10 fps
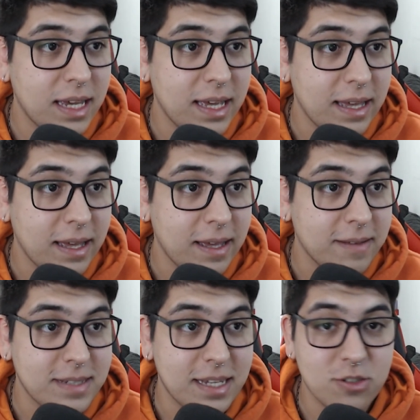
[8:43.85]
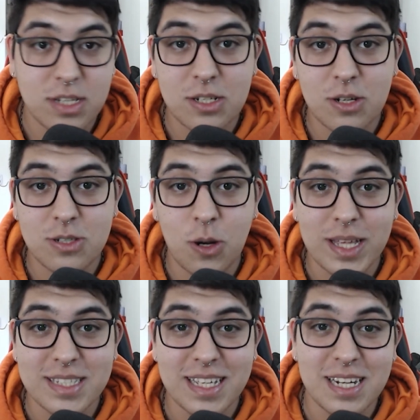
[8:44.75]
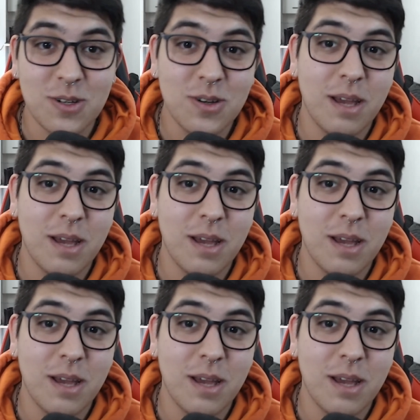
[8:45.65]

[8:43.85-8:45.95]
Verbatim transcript: Eh, eso ya no se los voy a enseñar yo.